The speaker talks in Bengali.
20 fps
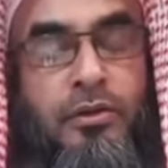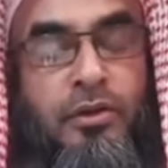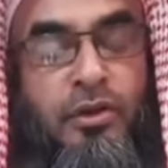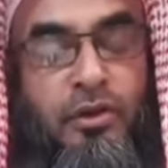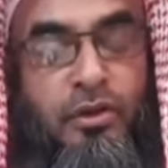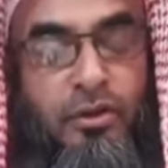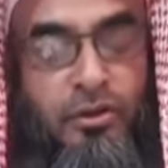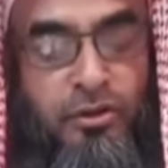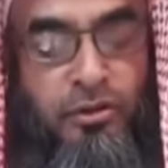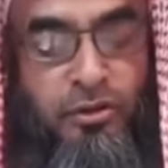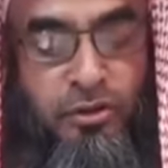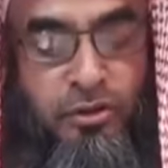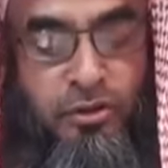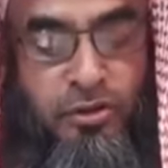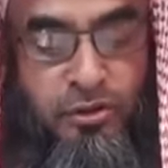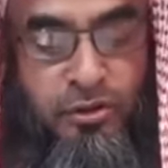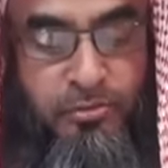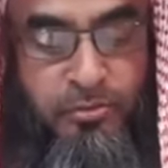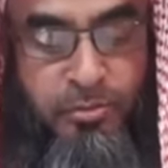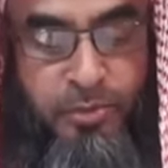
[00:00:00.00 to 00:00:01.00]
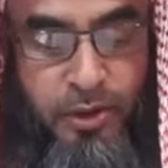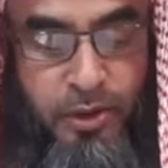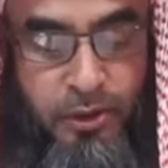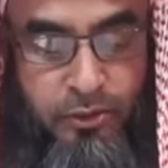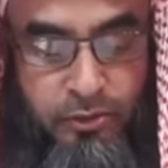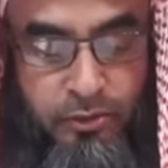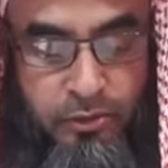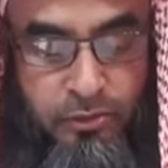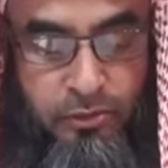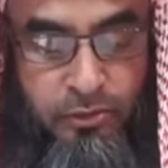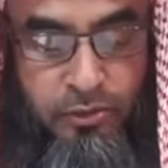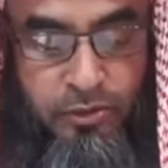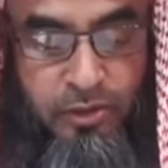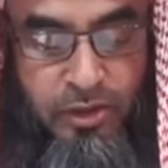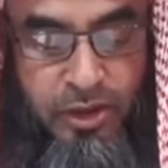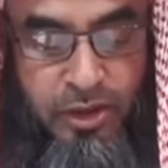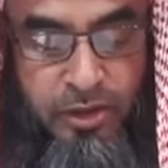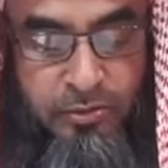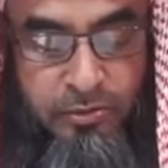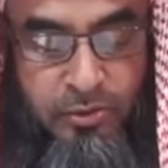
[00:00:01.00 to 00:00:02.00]
জন্য ধন সম্পদ
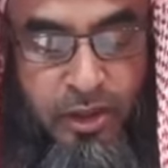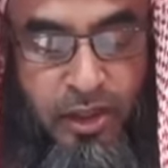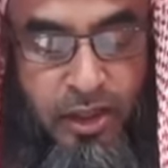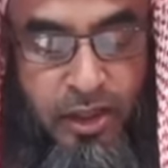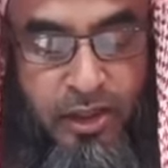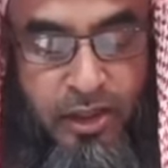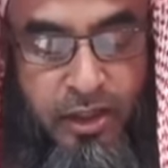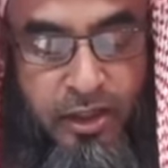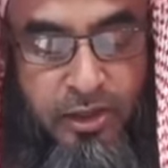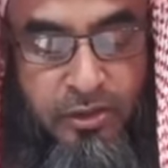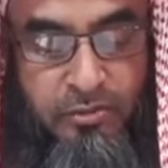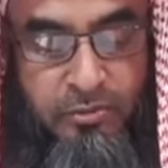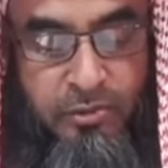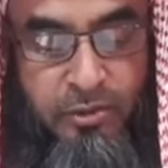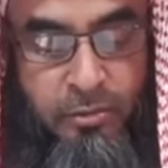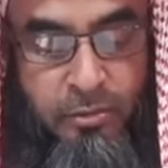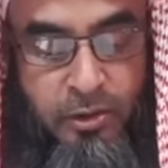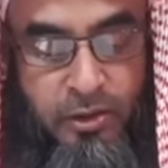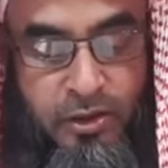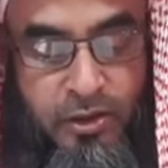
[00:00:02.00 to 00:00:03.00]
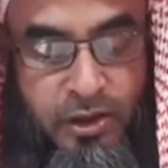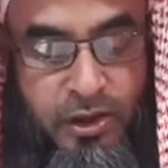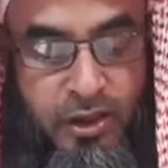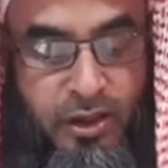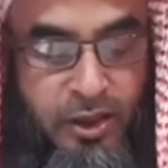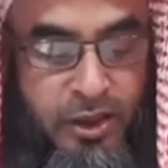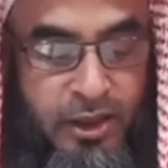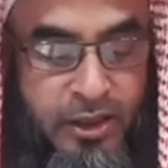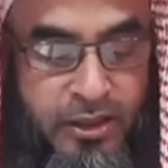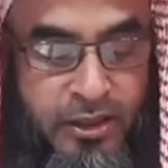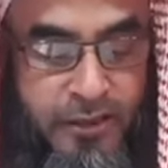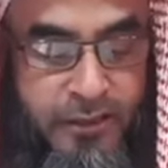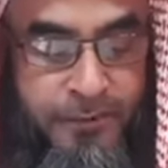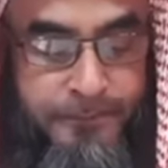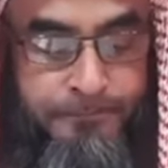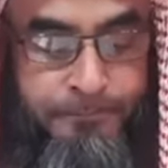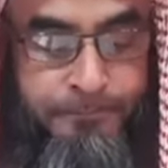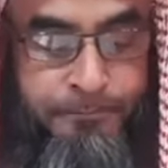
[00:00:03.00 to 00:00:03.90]
দুনিয়া এবং আখেরাতে বিপদ রেখে নিয়ে আসে